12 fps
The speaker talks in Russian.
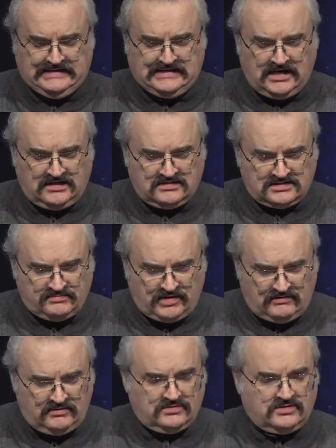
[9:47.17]
я
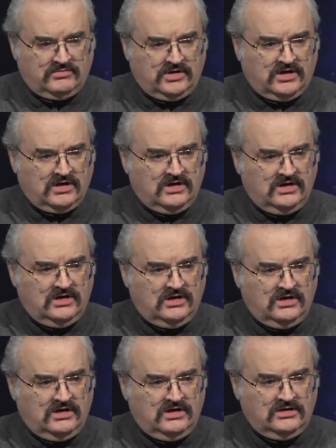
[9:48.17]
избавлю тебя,
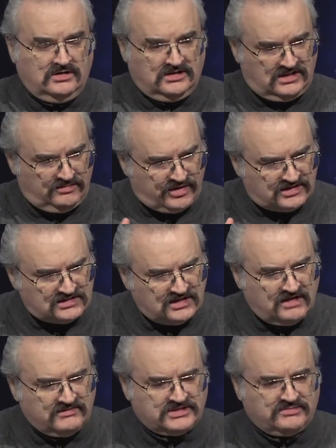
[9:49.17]
и ты
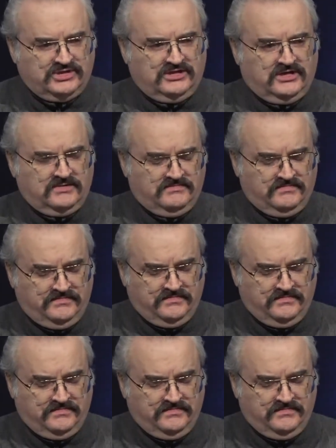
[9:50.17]
прославишь меня».